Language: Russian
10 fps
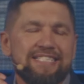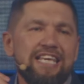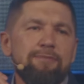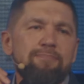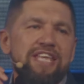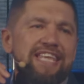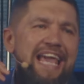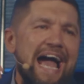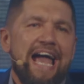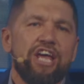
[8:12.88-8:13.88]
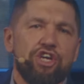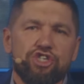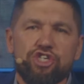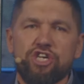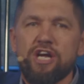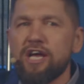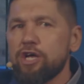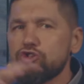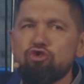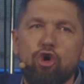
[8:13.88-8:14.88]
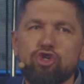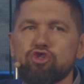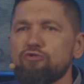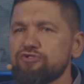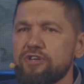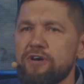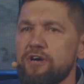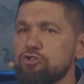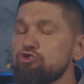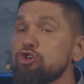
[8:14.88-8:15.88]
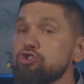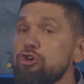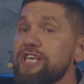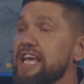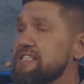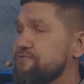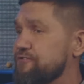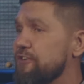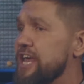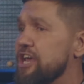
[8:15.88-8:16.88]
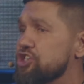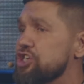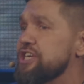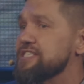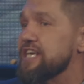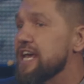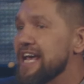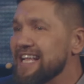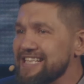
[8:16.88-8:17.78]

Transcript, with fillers: ты меняешь то, что, э, то, что есть в твоей жизни.